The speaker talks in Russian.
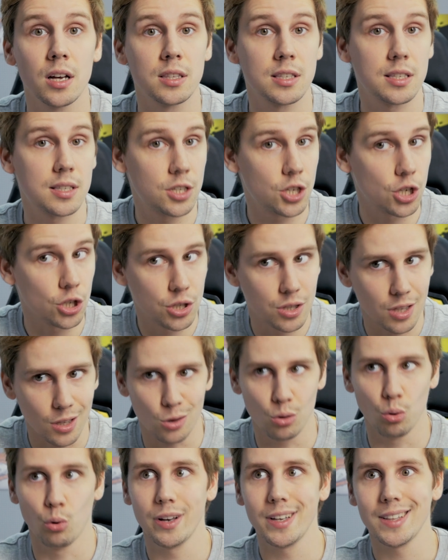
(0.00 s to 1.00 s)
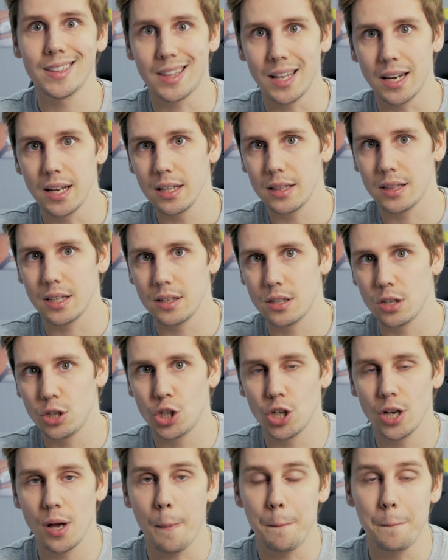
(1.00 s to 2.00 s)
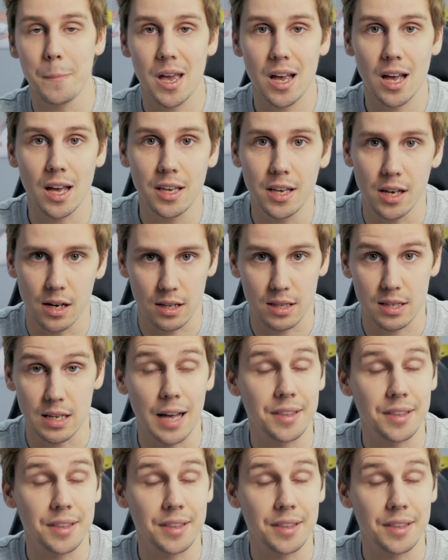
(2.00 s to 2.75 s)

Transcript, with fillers: с частотой 3000 МГц.